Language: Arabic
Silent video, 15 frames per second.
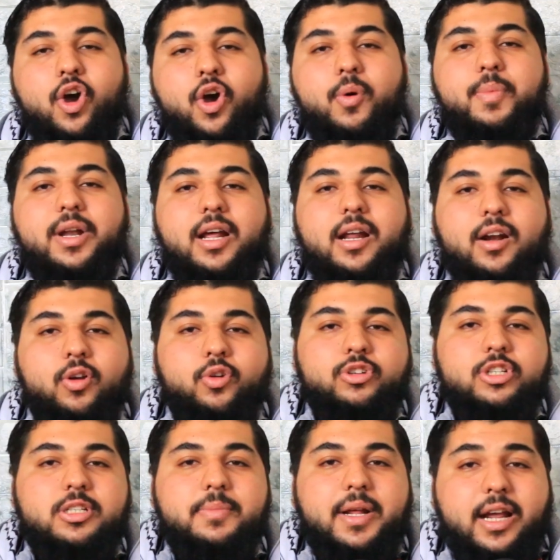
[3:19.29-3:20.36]
عمرها
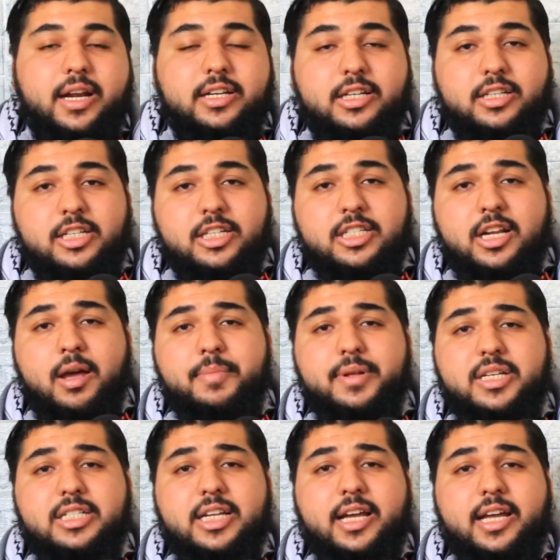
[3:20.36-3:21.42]
القدس ما راح تنتسى
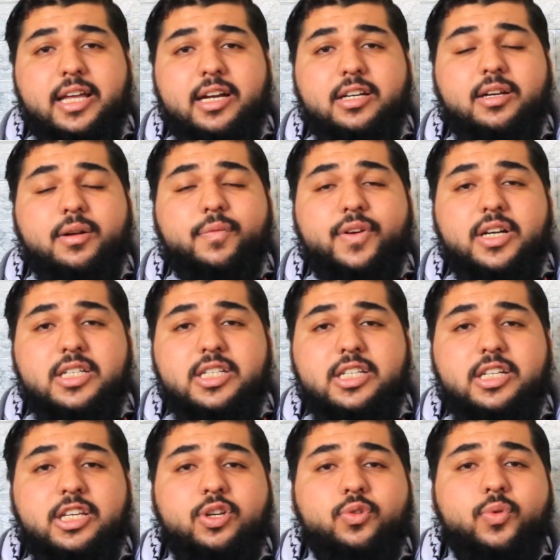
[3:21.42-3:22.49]
من ذاكرة
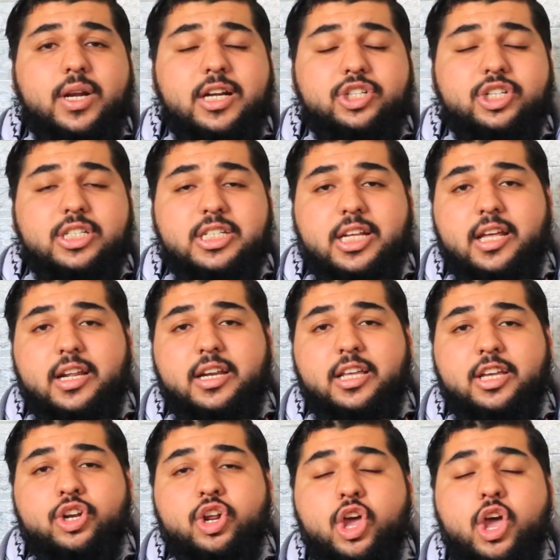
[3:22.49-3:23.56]
الفلسطينيين ولا
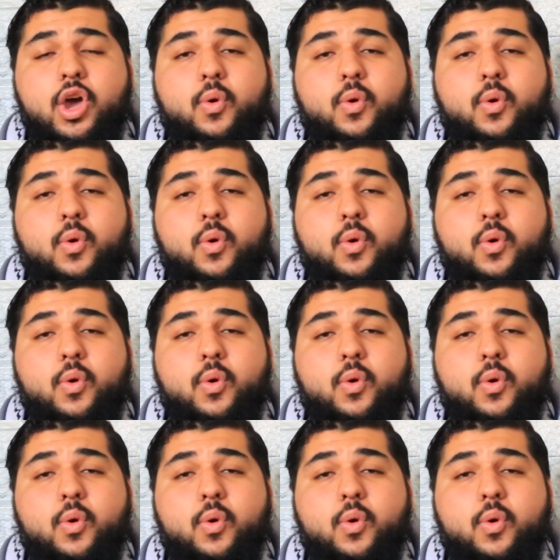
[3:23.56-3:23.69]
الجزائريين